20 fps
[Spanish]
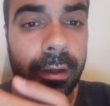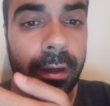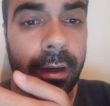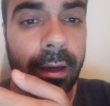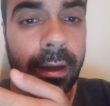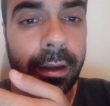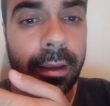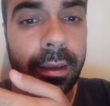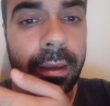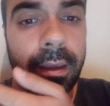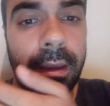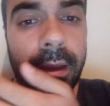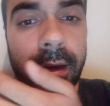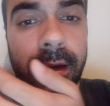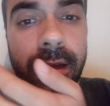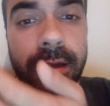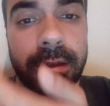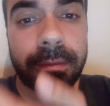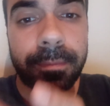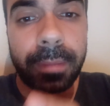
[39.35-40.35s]
a quien
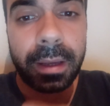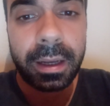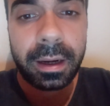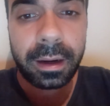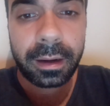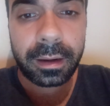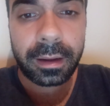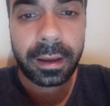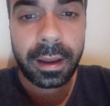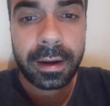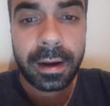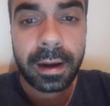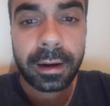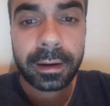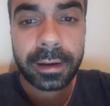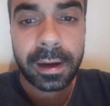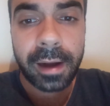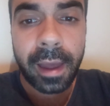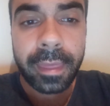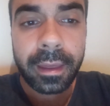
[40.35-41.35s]
esperan en el
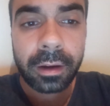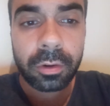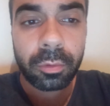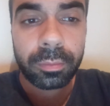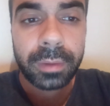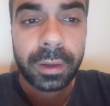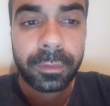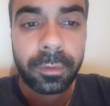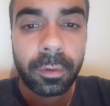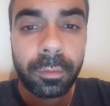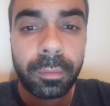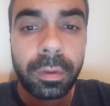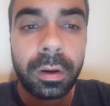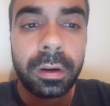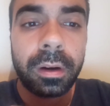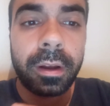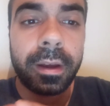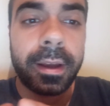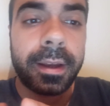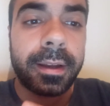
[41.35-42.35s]
Granada Club de Fútbol